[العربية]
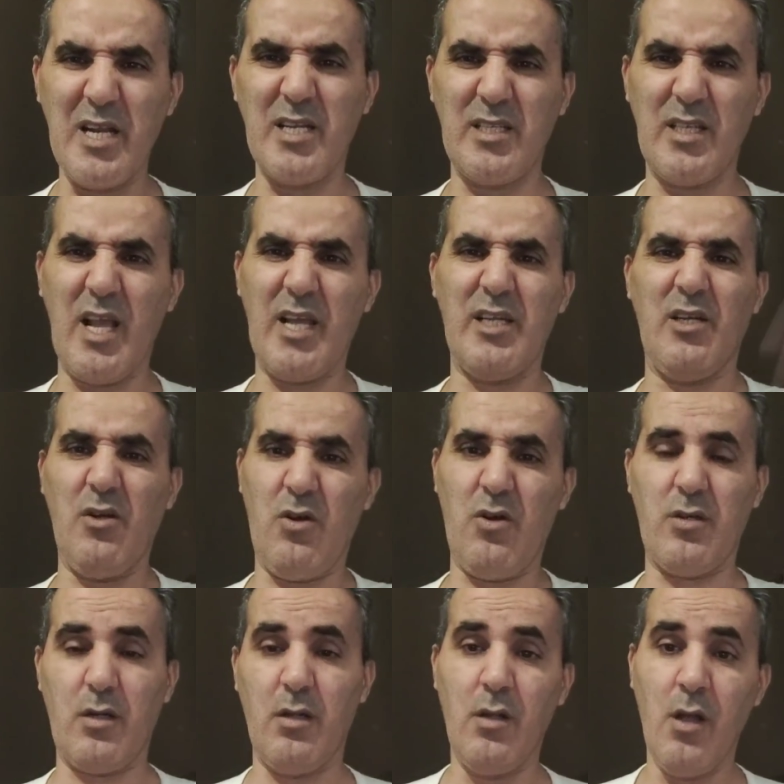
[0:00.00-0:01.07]
الجزائري
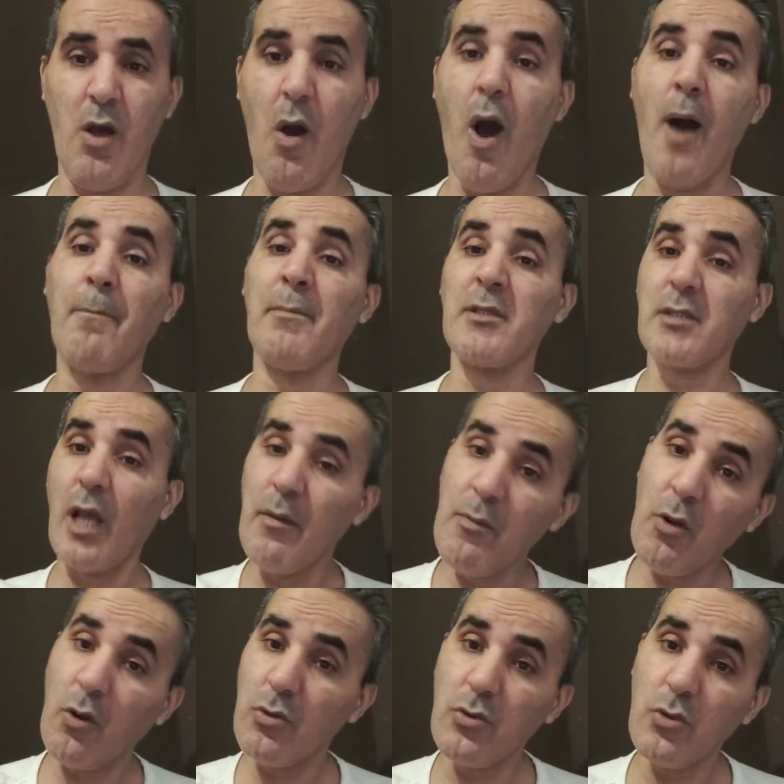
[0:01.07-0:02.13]
الحر بصح
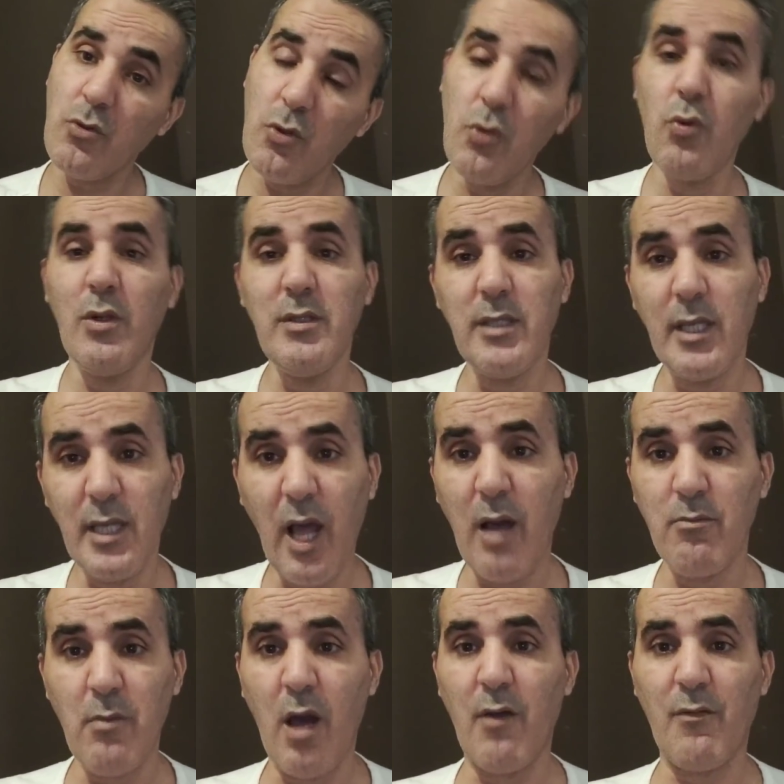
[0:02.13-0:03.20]
مي كنت تقول ولدي
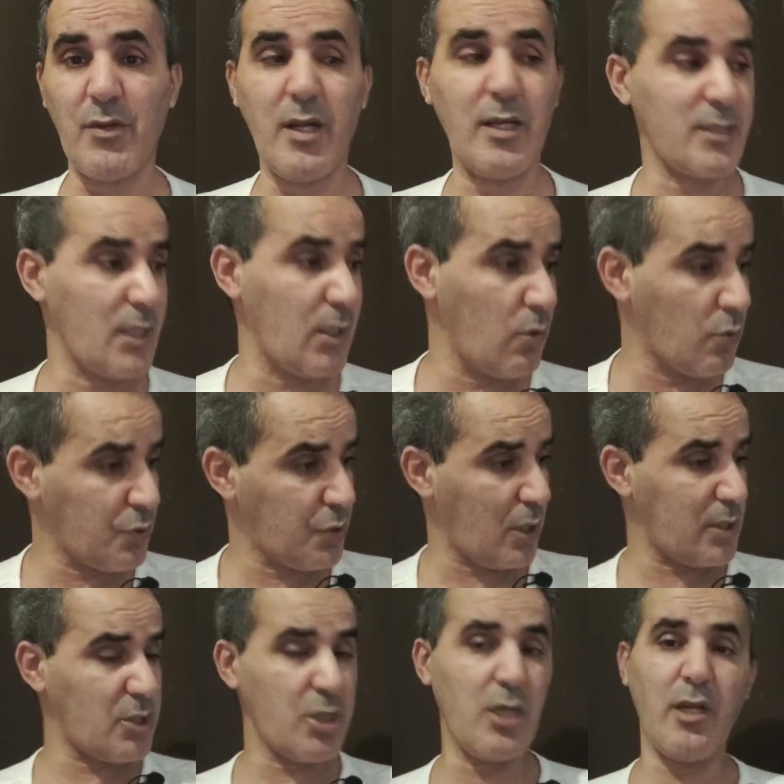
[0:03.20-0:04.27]
يلعب مع فرنسا
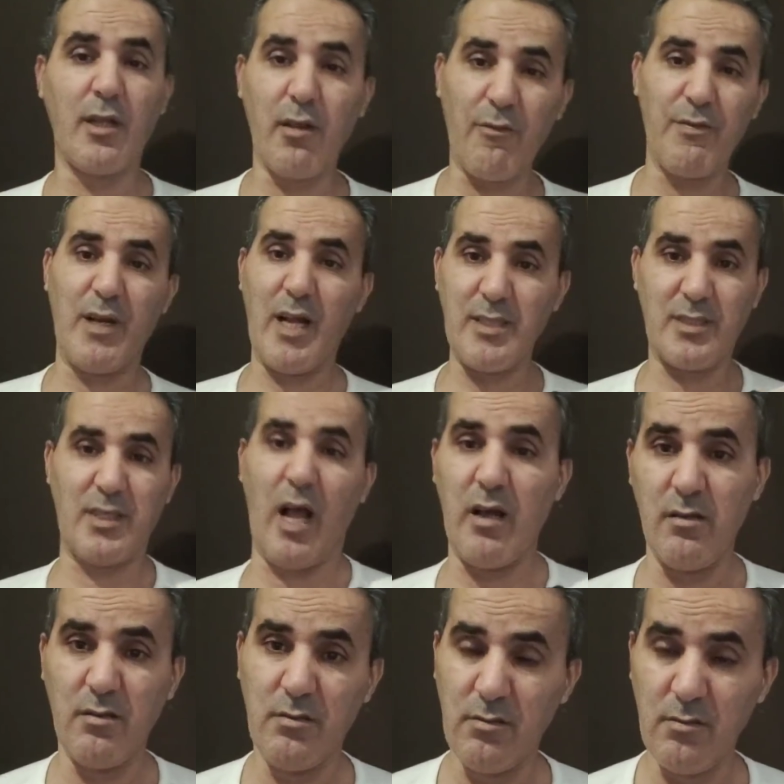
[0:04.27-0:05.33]
وضل تشيت لفرنسا
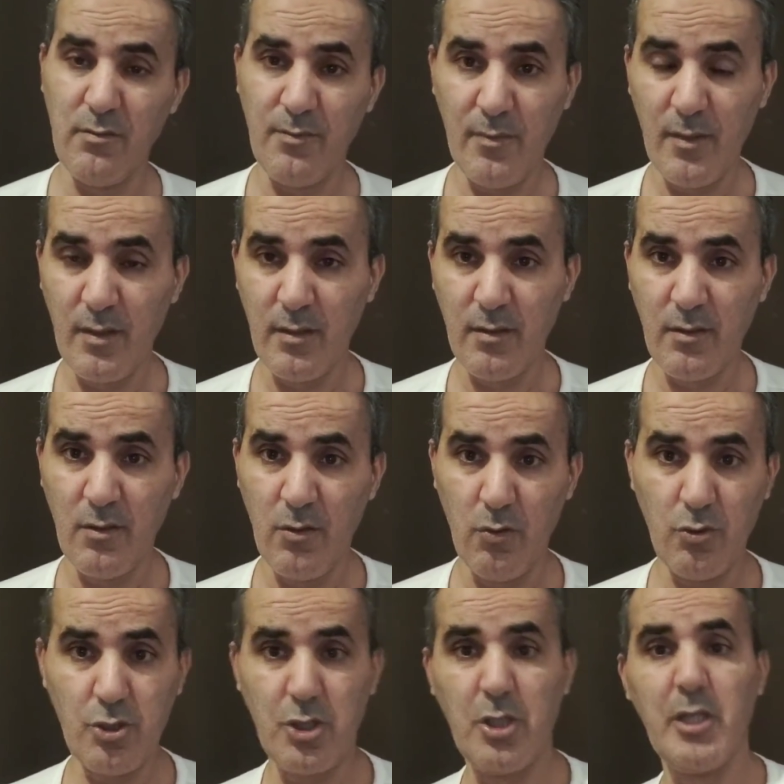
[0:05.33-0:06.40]

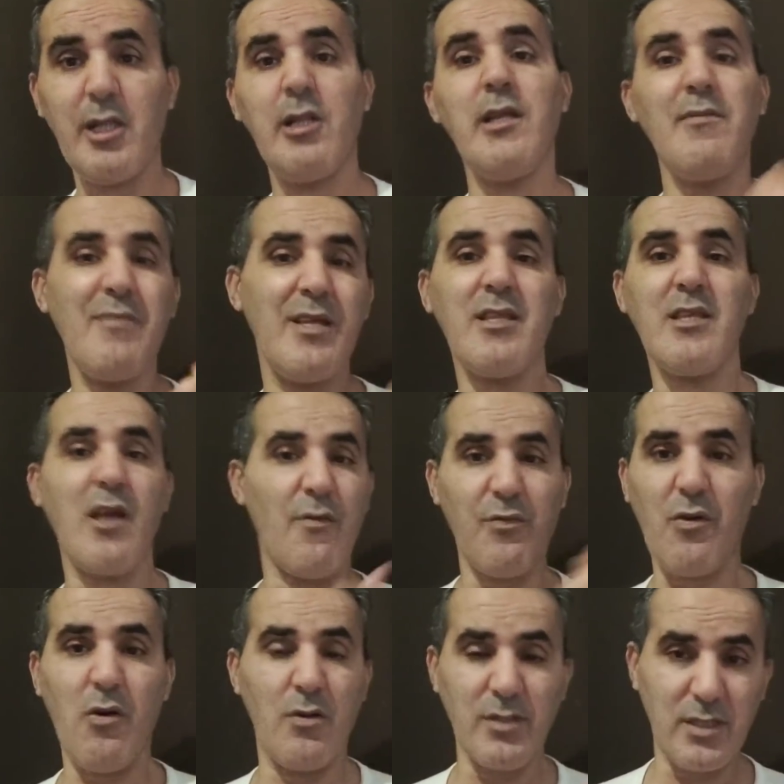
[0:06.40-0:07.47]
وتشيت لي ميديا
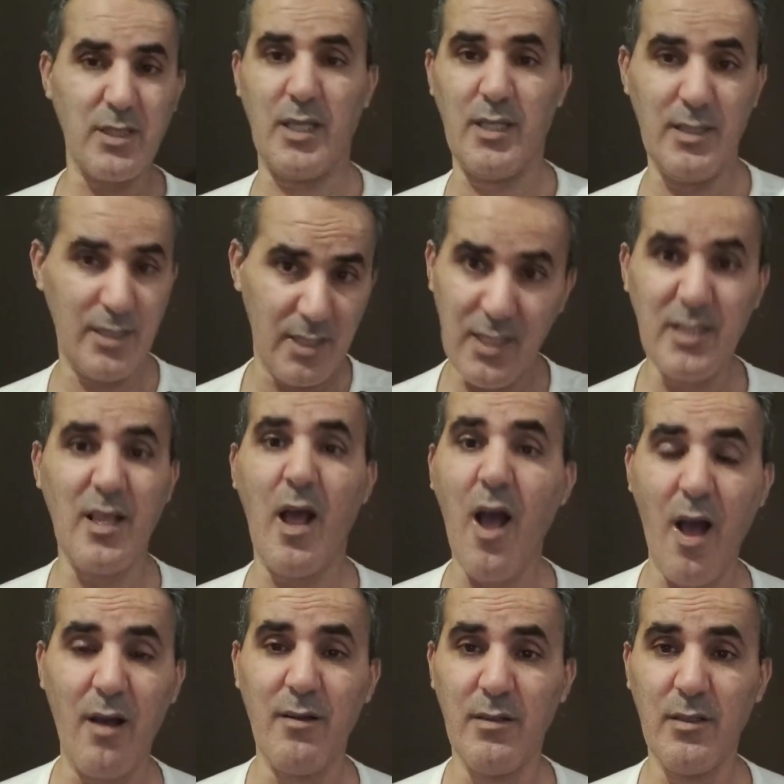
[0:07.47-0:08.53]
فرونسي
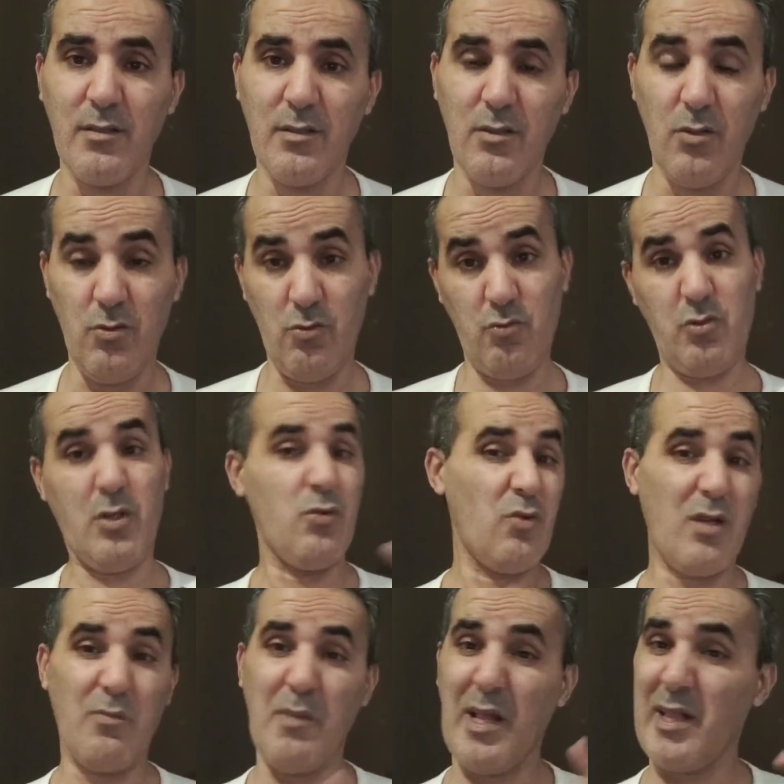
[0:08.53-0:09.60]
نسيتها
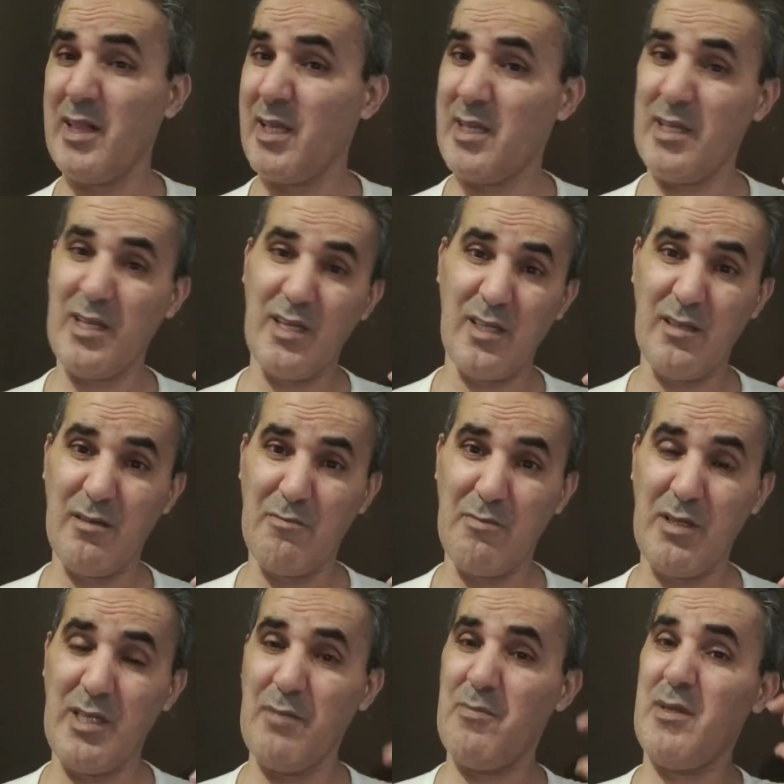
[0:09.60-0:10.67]
ودروك بانت لك يا
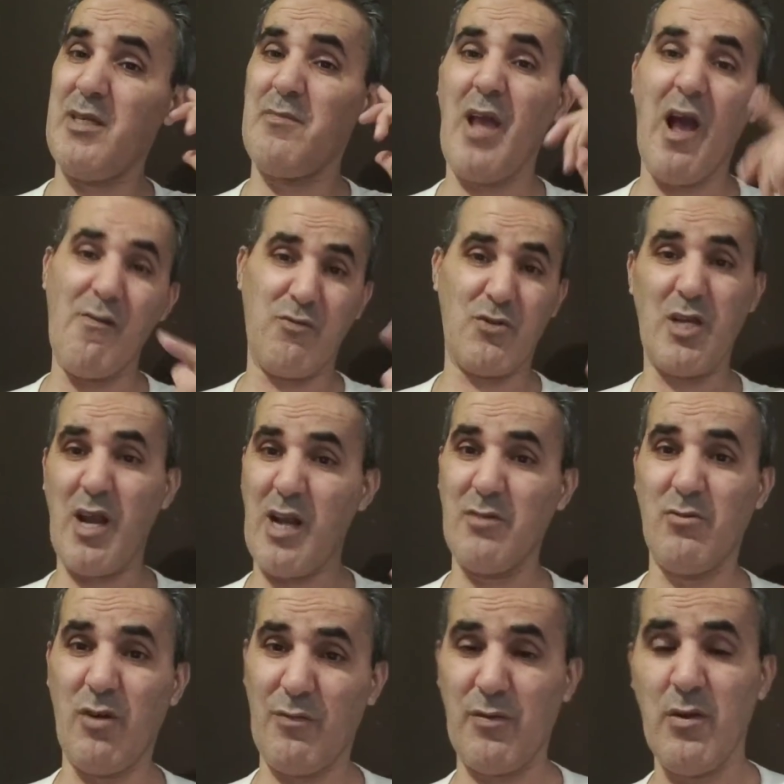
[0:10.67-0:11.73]
بلي بلي ما يعرفوش
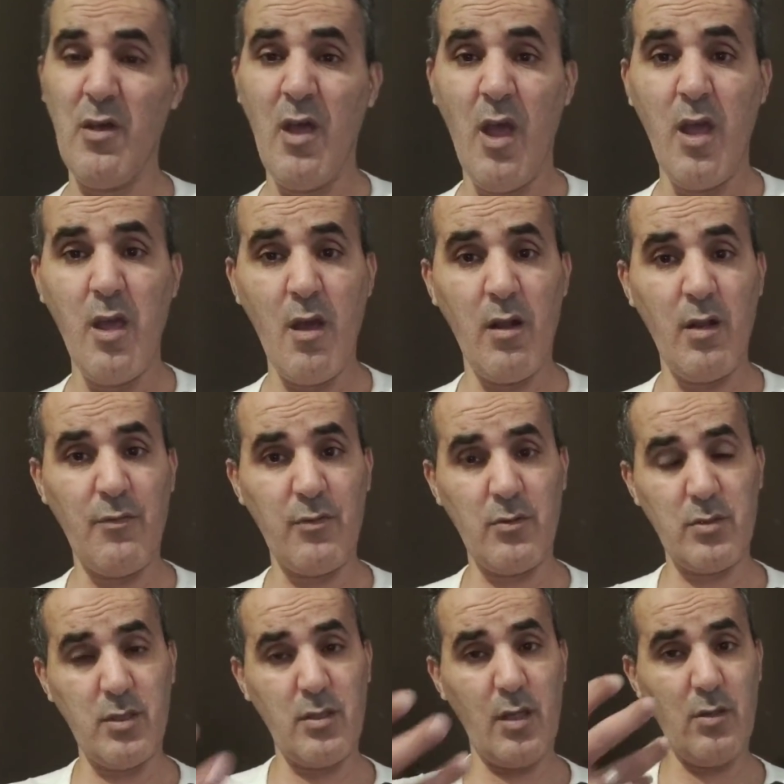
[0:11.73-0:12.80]
يحلوا لي
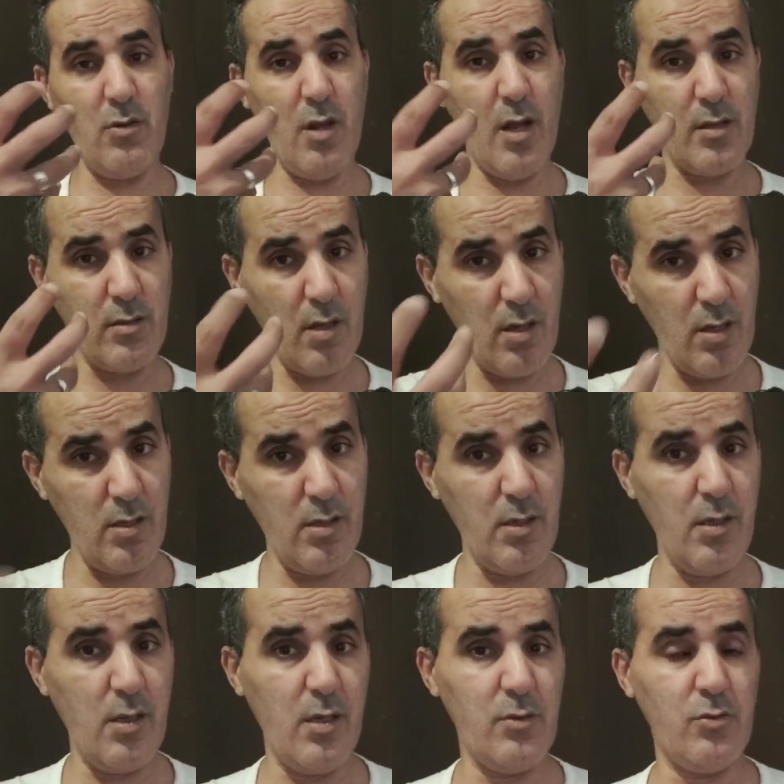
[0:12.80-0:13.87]
فرونسي داروا عليها
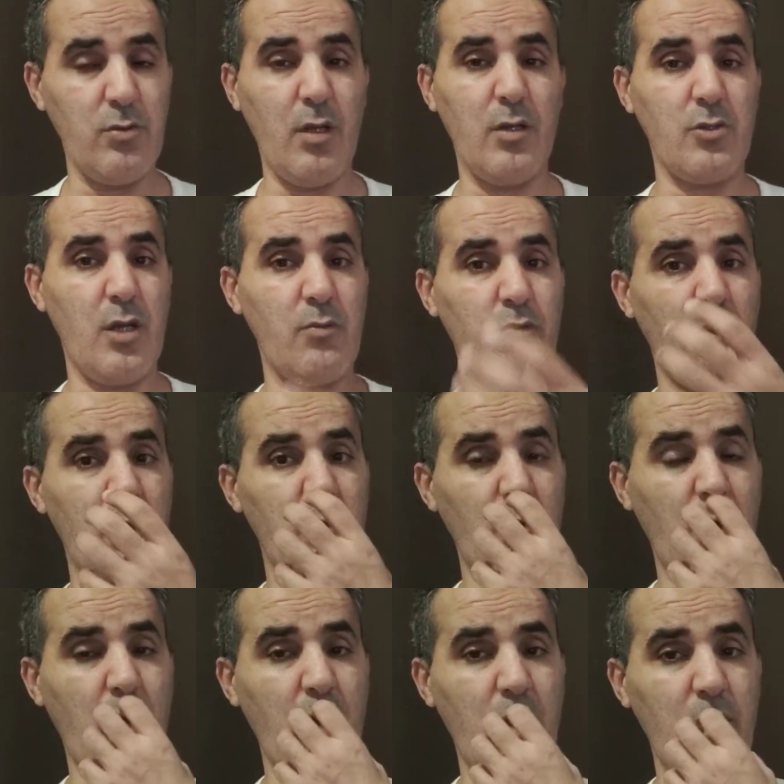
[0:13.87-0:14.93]
التحليل ودار جابوا
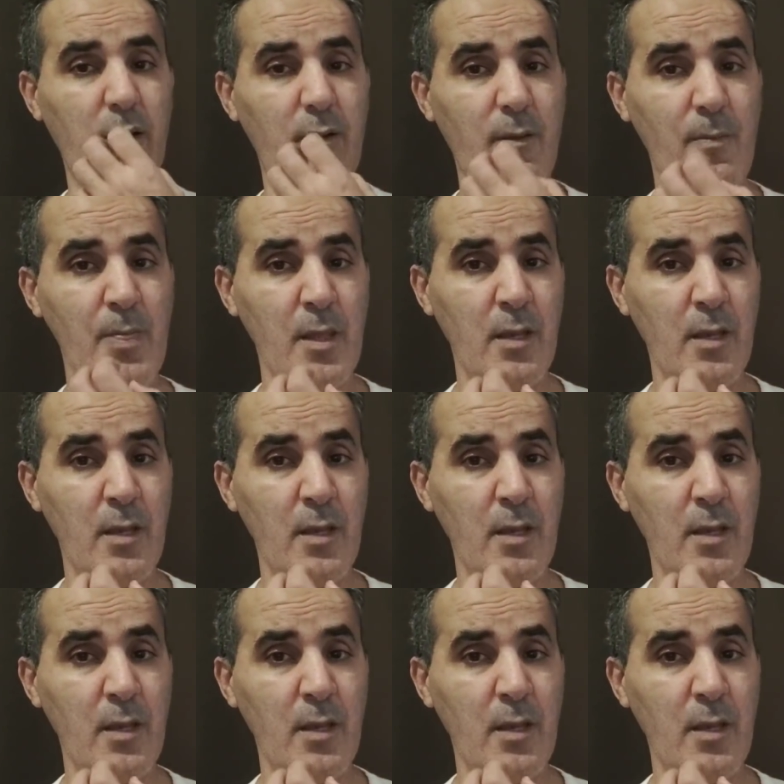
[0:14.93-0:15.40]
هذوك آه